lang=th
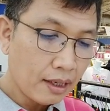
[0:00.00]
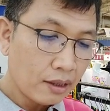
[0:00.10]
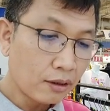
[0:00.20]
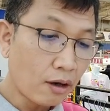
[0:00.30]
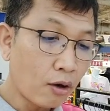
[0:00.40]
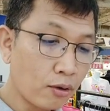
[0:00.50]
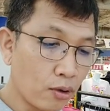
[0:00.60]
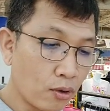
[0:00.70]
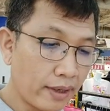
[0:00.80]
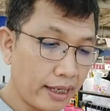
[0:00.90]
น้องๆ
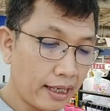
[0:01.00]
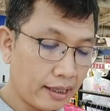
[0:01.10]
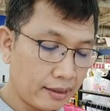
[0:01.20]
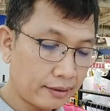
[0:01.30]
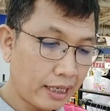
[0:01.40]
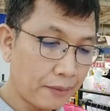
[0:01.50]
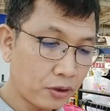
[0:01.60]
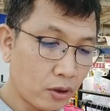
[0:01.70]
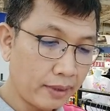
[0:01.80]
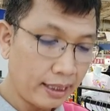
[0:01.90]
หนูๆวันนี้เตรียม
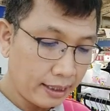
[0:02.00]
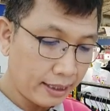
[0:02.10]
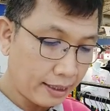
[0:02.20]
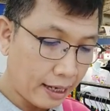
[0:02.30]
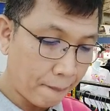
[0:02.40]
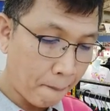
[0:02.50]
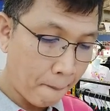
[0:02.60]
ชมได้เลยนะครับ